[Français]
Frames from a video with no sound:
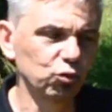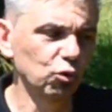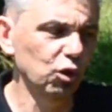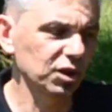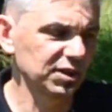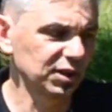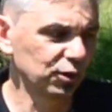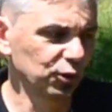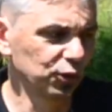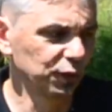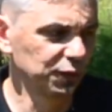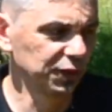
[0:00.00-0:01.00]
tout leur
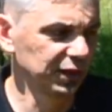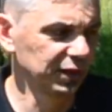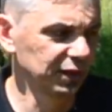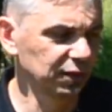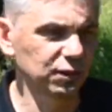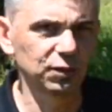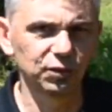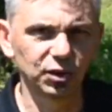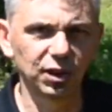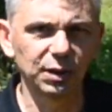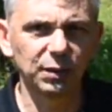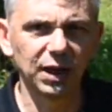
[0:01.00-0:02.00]
cycle de vie
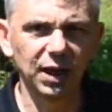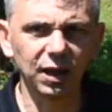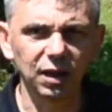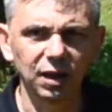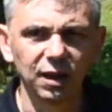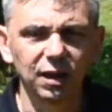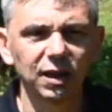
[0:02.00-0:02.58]
dans la mare,